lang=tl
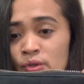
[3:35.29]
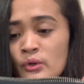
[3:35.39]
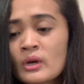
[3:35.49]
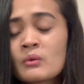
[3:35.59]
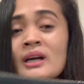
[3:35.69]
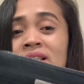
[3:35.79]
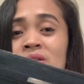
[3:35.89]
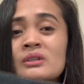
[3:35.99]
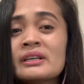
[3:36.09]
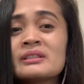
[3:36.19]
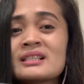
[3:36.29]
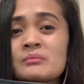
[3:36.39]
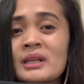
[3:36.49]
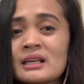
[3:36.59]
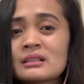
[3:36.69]
So, ang wallet ko ngayon
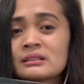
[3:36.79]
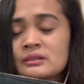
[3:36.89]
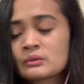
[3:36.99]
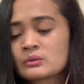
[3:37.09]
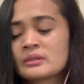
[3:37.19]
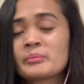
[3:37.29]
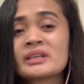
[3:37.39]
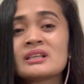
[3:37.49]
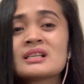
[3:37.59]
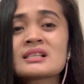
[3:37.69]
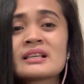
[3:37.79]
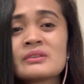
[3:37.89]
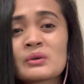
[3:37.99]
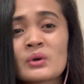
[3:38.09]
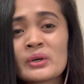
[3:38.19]
is black. So, depende na sa
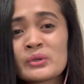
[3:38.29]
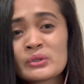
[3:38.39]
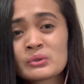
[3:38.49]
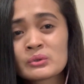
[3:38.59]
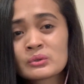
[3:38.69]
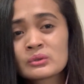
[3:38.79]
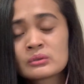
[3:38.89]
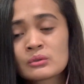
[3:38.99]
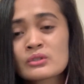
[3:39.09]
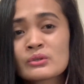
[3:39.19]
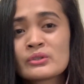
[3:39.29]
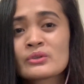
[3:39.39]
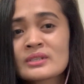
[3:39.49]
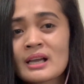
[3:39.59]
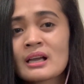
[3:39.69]
inyo kung ano yung gusto
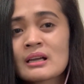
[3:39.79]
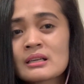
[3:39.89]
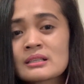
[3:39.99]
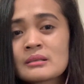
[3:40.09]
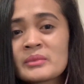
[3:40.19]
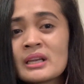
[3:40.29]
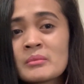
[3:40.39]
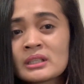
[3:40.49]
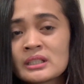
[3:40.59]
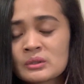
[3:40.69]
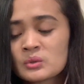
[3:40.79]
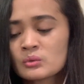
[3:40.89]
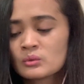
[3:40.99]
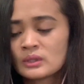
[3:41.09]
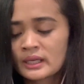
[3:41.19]
niyo sa binabanggit
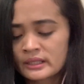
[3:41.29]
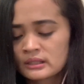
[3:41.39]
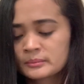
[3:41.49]
kong kulay.